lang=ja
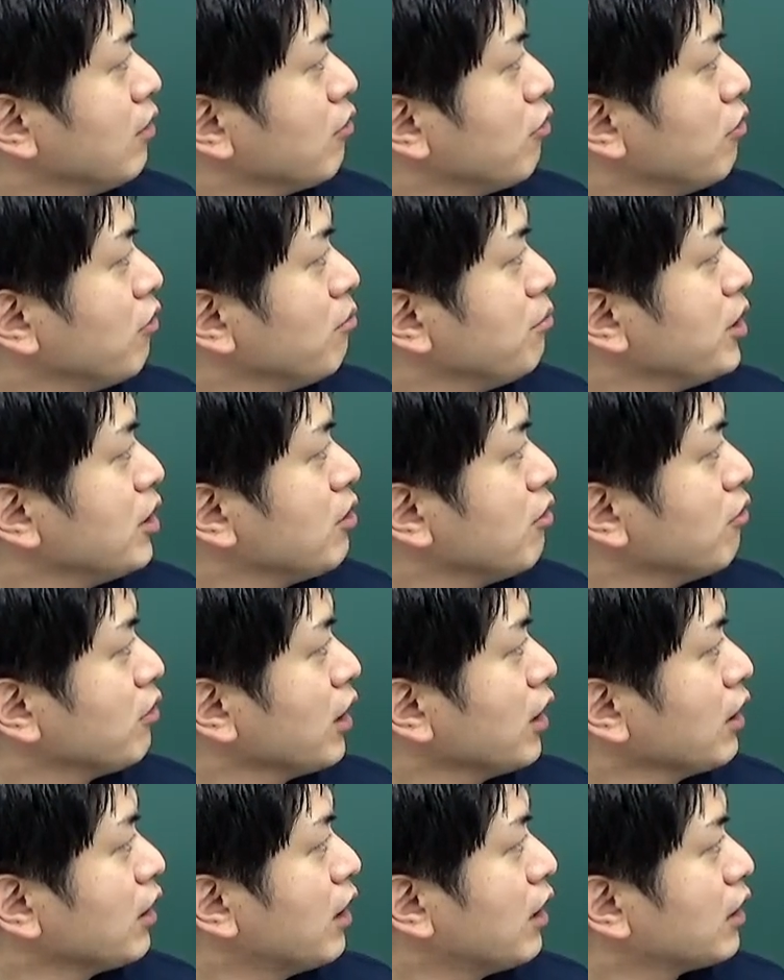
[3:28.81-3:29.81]
この微小
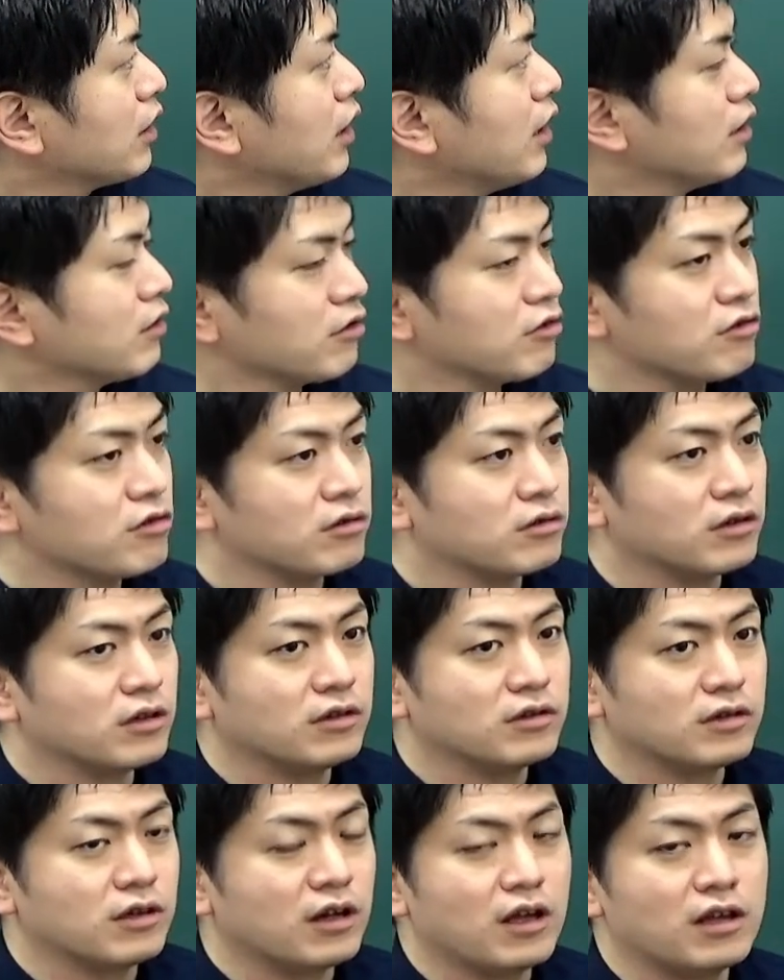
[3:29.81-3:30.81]
血管減圧術で
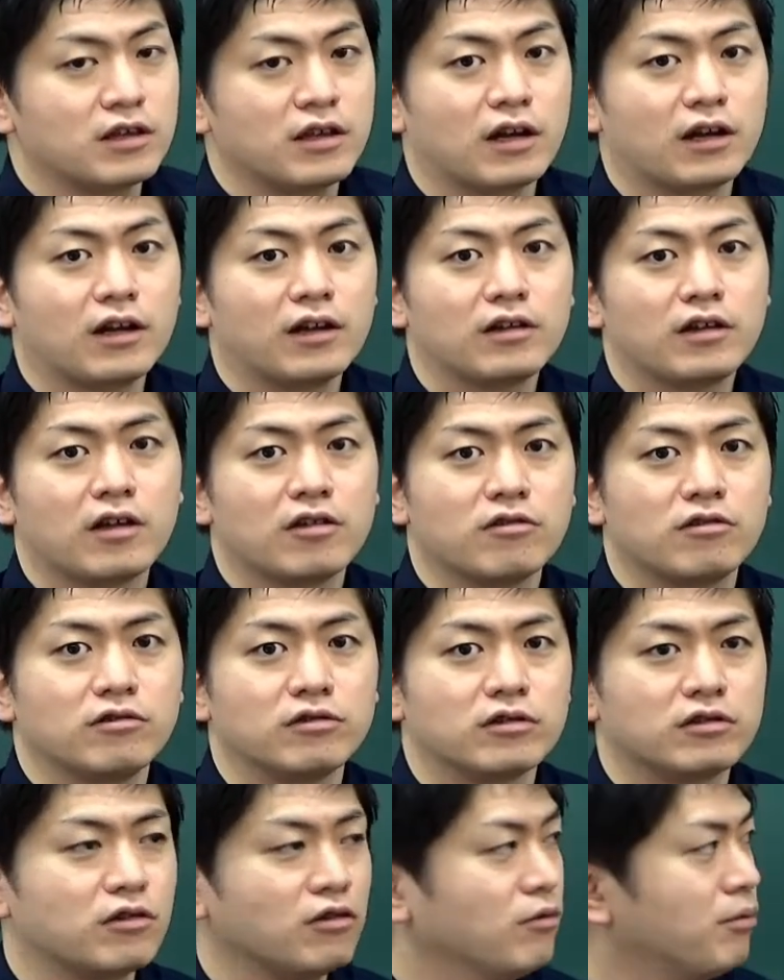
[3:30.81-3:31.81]
すねジャネッタ手
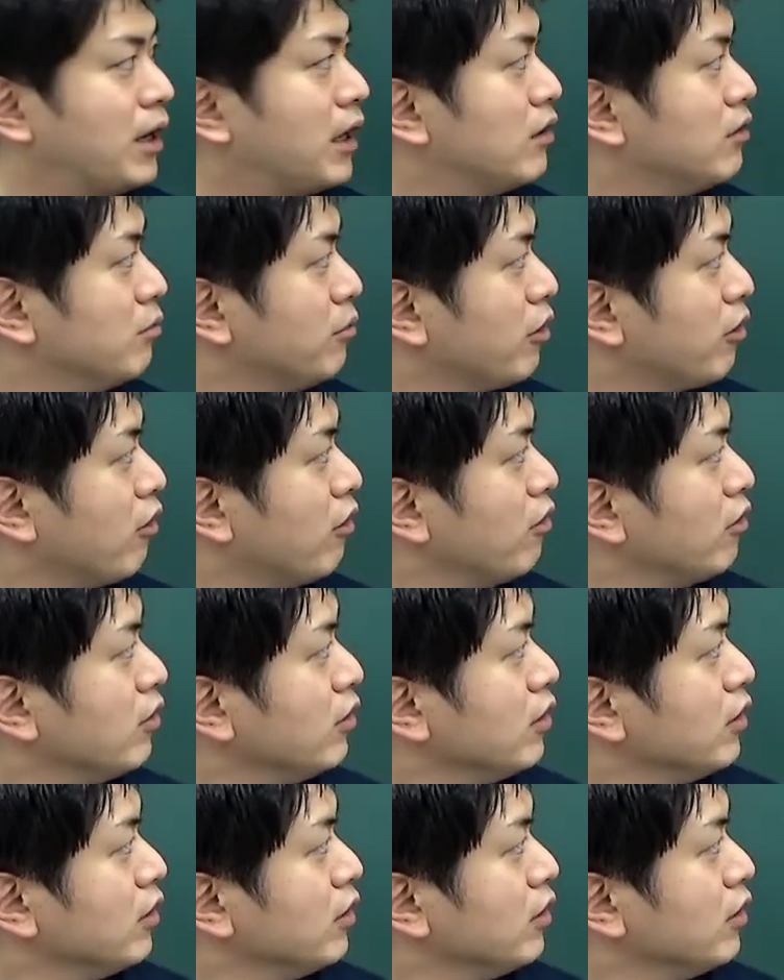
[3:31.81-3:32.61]
術と呼ばれるもの